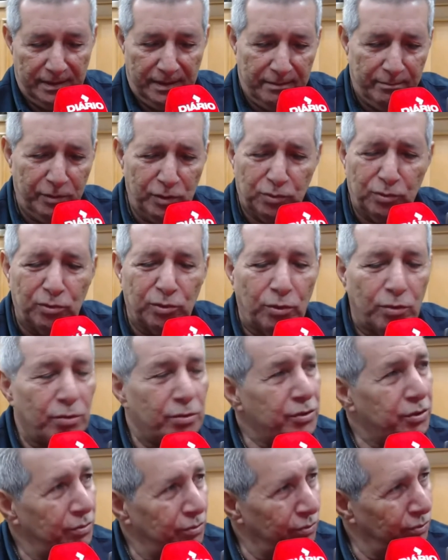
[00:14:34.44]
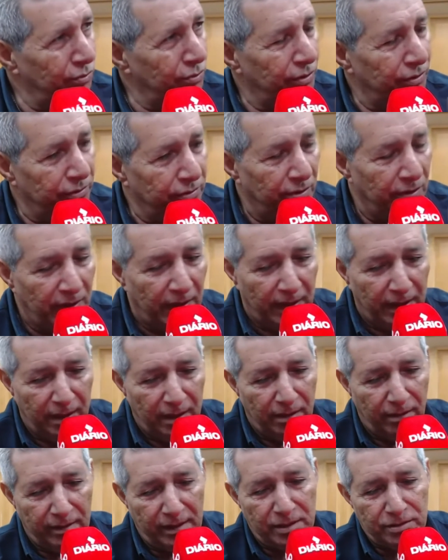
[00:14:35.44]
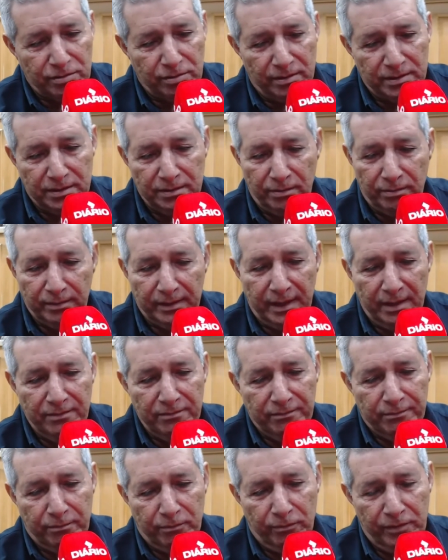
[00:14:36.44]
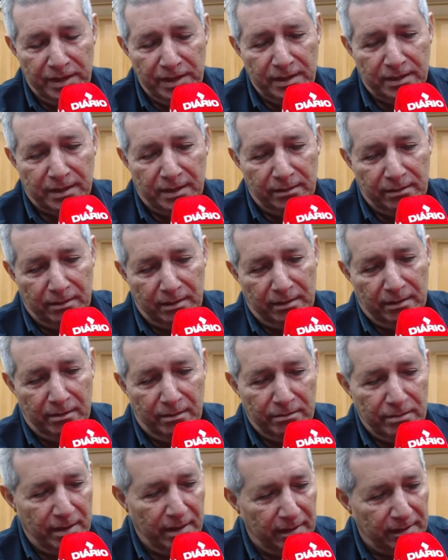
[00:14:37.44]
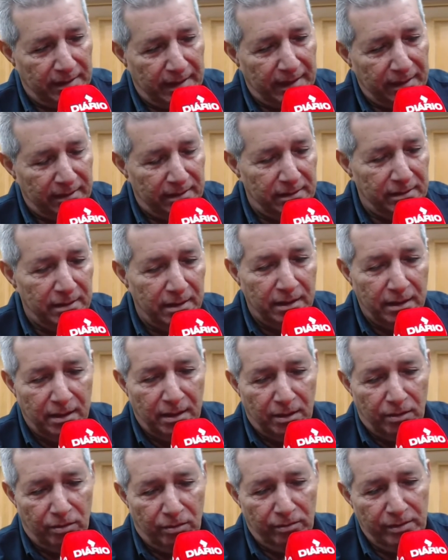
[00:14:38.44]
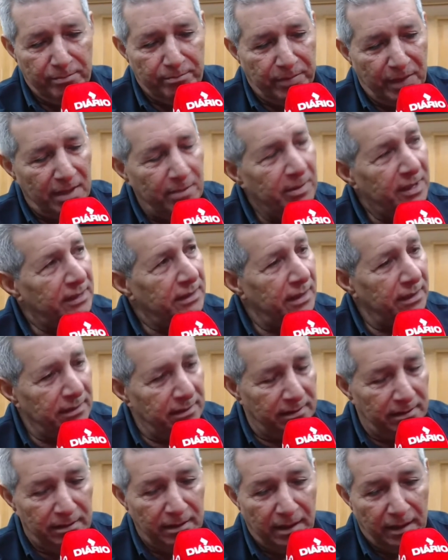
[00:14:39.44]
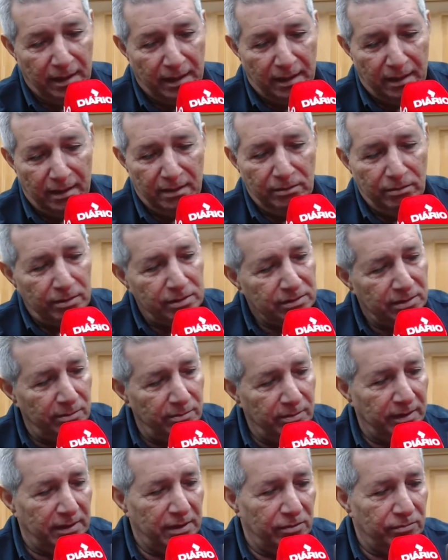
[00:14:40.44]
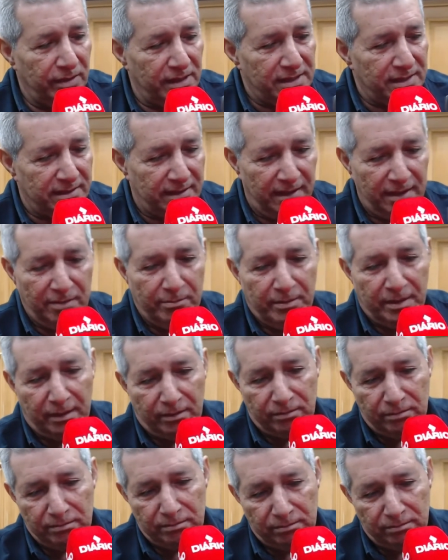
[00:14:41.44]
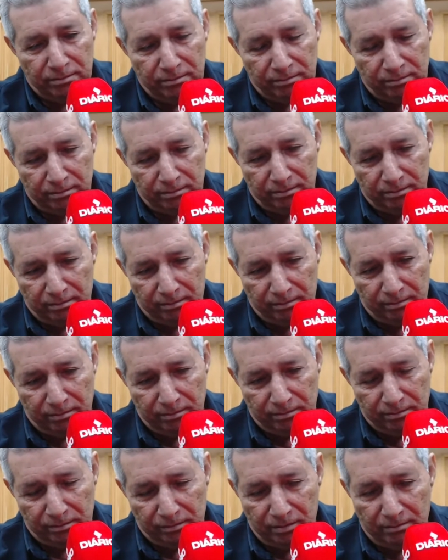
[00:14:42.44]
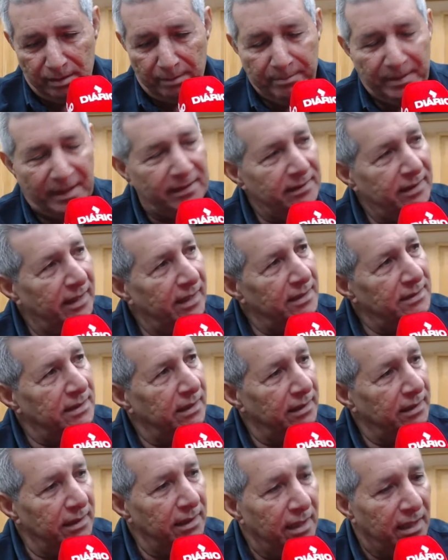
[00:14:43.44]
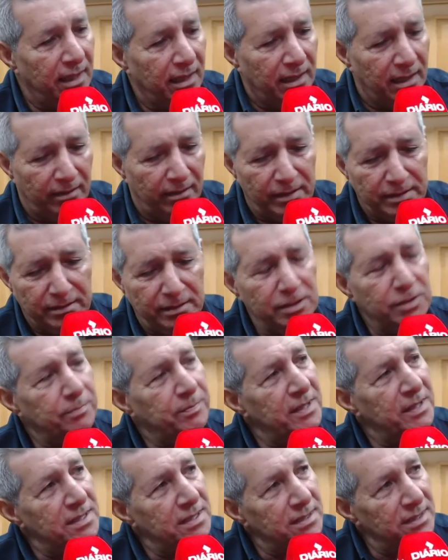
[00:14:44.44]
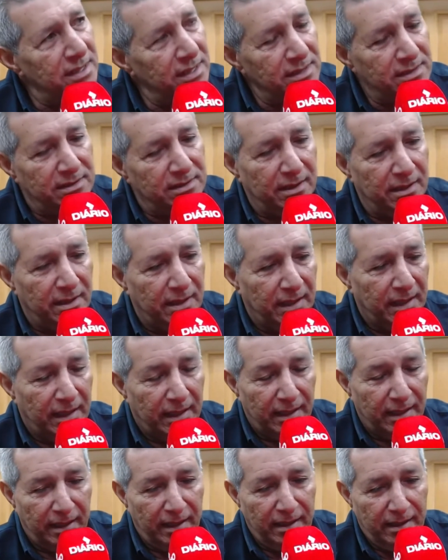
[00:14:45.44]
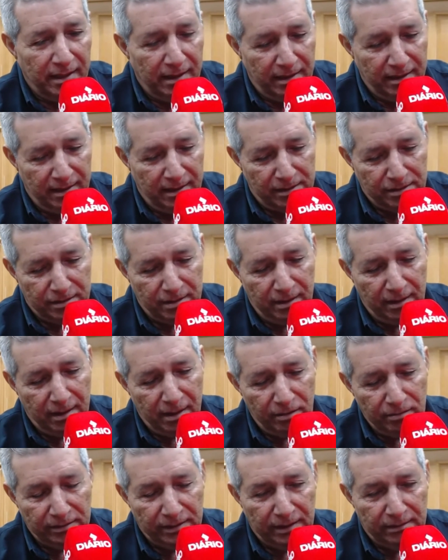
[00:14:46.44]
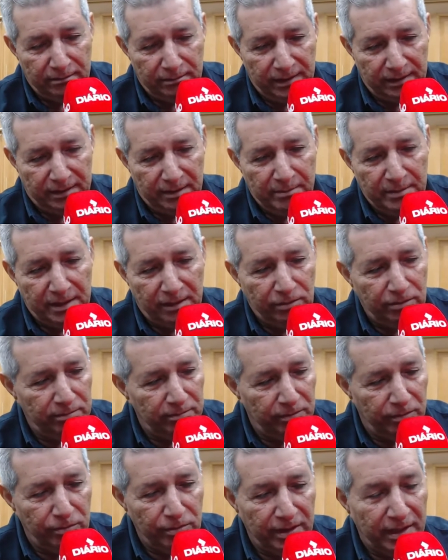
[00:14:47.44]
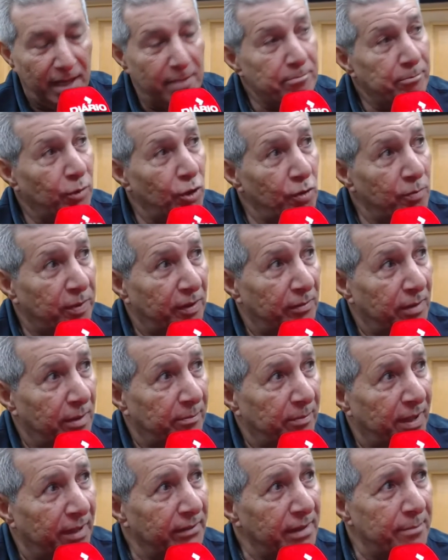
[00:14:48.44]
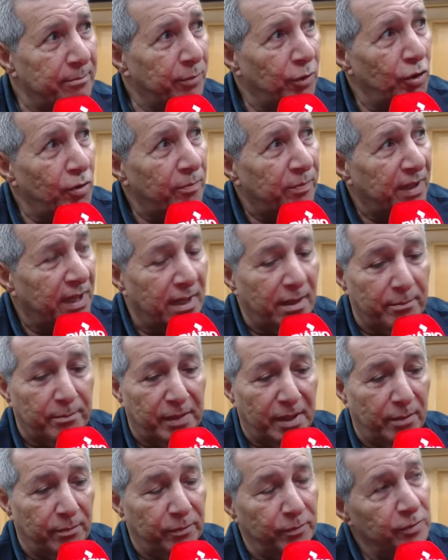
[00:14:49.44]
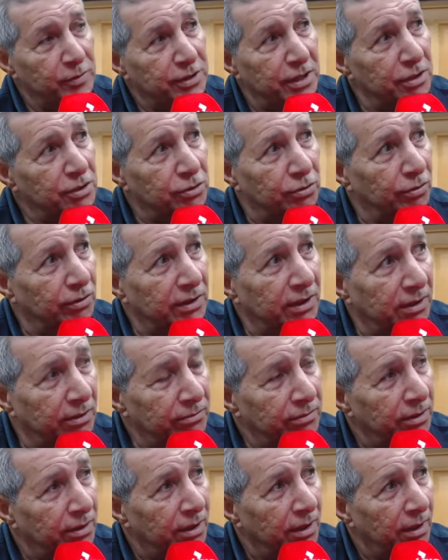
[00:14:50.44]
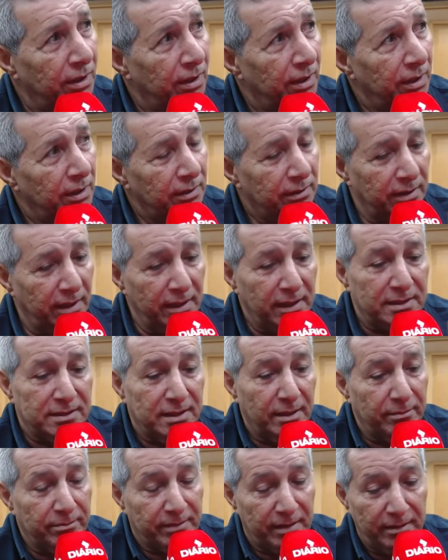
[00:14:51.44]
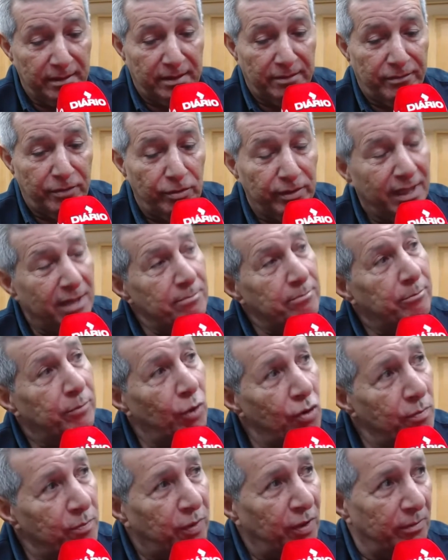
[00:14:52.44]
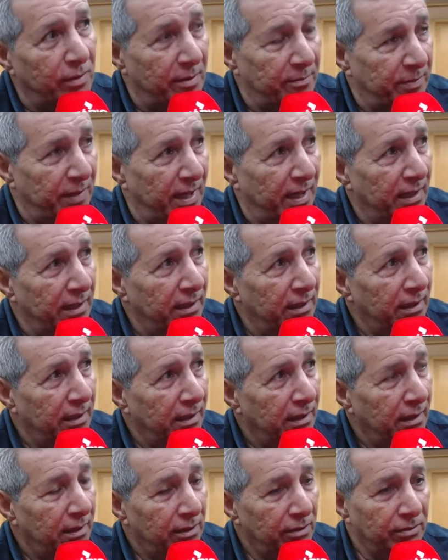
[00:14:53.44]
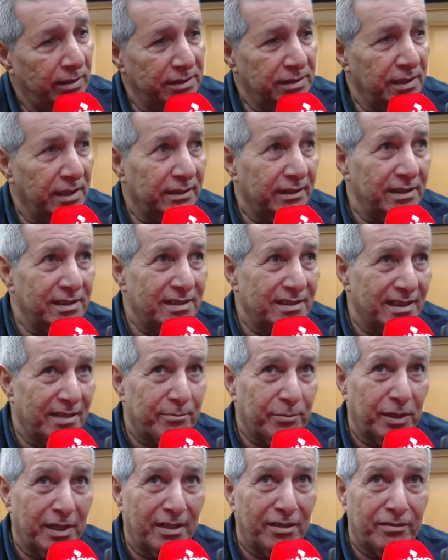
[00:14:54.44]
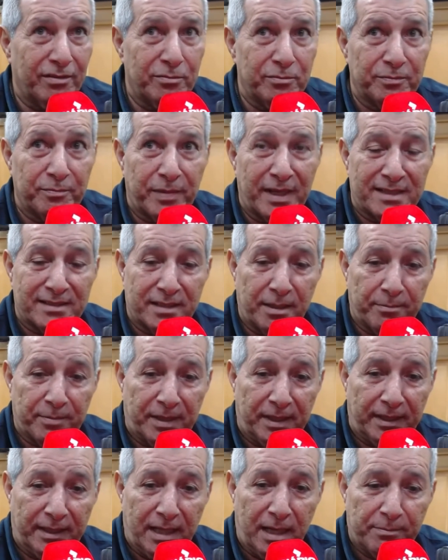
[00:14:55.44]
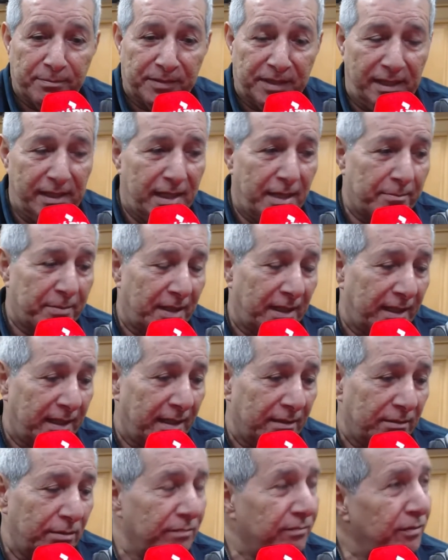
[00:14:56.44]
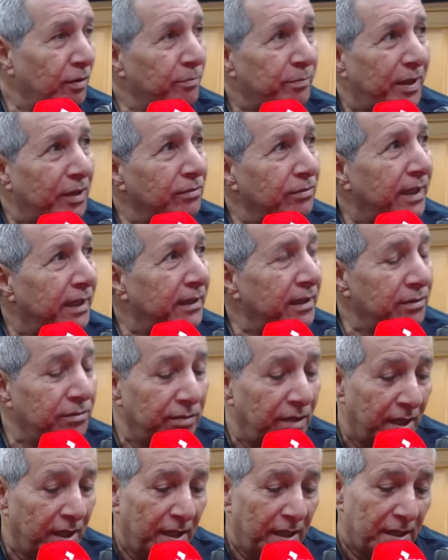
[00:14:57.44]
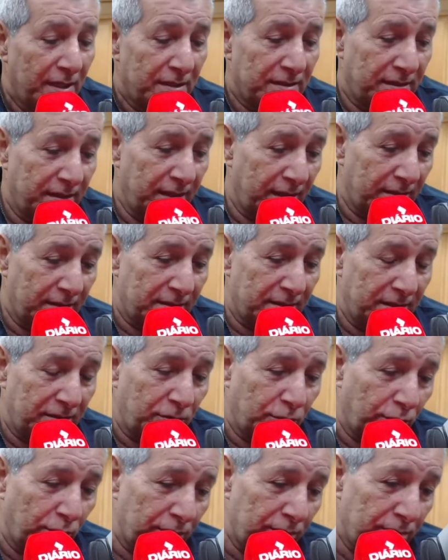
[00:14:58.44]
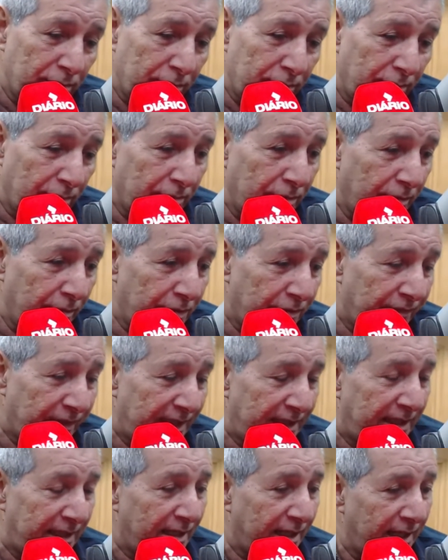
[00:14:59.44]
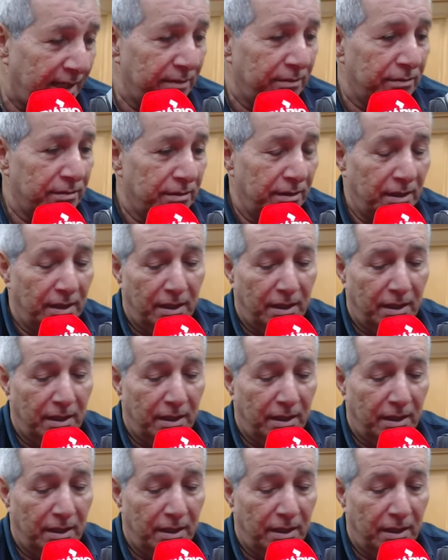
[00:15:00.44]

muito longe um do outro. Olha só, se alguém do INCRA está eh, eh, aqui, o IBAMA está aqui, e nós estamos aqui com a SEMA, com, com, com, com a Mapa Terras aqui, acho que a gente precisa é, eh, é, chegar a um, de, um O que é bom para o Amapá não é bom para o gestor, não. Tem que, ser, tem que ver o que é bom para o Amapá. Não adianta dizer, porque nós vamos passar para cá, trilhar para cá, então não vamos para lugar nenhum. Se, se todos os federados